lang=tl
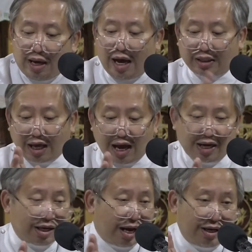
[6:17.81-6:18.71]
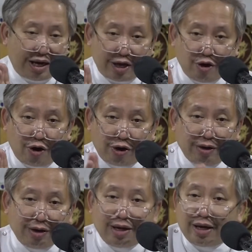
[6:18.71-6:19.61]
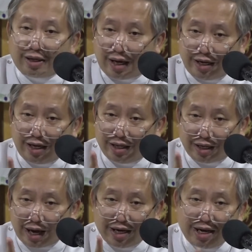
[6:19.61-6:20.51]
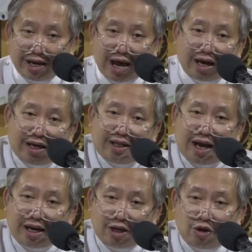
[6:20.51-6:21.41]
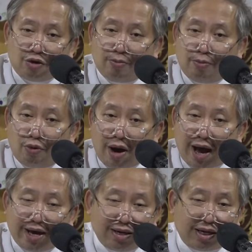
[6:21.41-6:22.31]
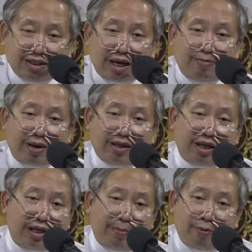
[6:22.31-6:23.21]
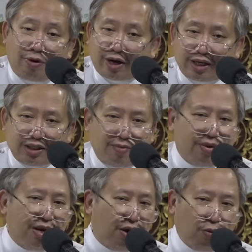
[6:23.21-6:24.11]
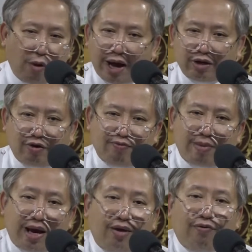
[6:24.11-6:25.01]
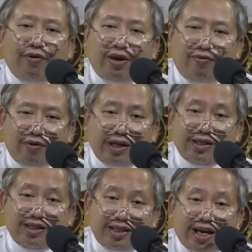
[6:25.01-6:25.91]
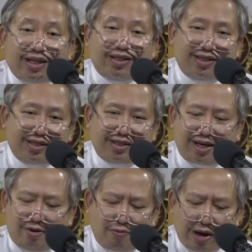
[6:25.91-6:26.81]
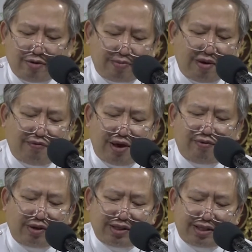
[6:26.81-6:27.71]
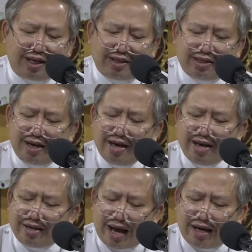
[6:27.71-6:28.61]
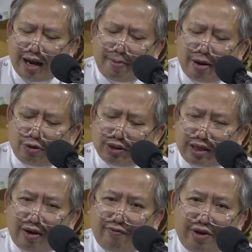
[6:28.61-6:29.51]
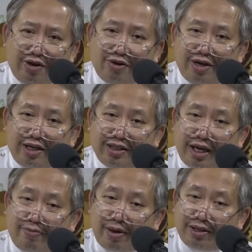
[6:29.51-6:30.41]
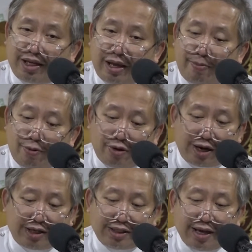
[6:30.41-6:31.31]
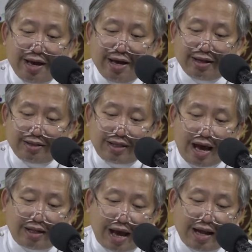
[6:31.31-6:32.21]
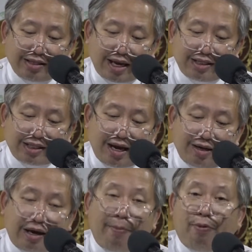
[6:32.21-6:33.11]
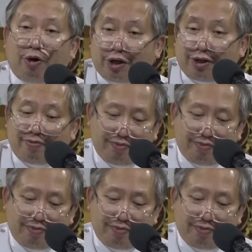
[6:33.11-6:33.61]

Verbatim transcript: At uh, ngayon, kanina, kanina nakita ninyo yung buhay ni San Martin de Porres, one of my favorite saints. Okay, one of my favorite saints. Nainlab ako sa figure ni San Martin de Porres dahil sa isang report